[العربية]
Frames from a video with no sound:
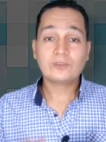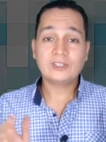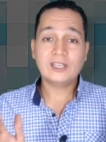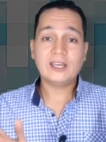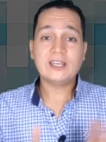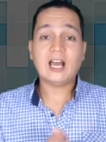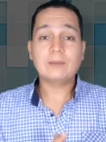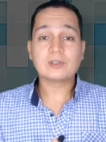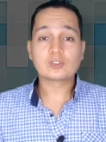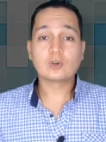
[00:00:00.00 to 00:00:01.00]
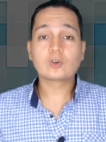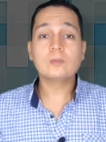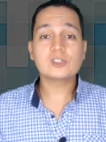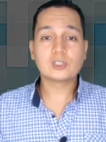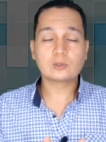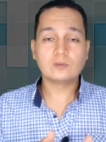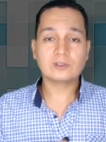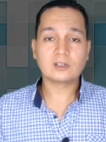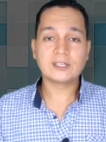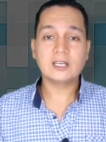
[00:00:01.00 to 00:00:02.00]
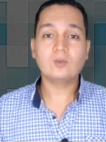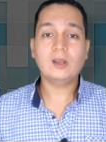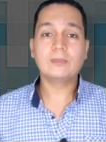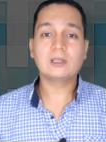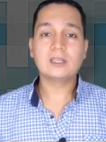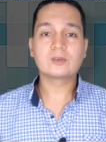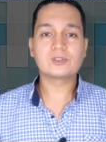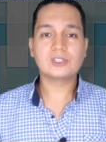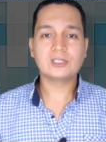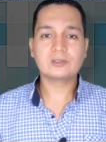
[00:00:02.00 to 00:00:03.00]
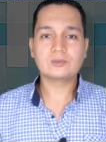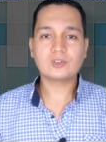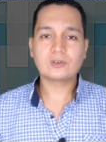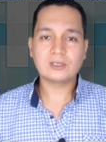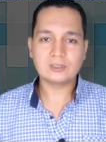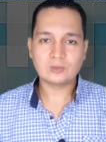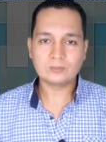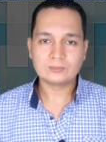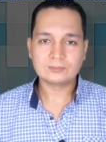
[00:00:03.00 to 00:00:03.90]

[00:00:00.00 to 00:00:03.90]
النهايه احب اشكركم اشتركوا في القناه واعمل لايك وشير وشكرا لكم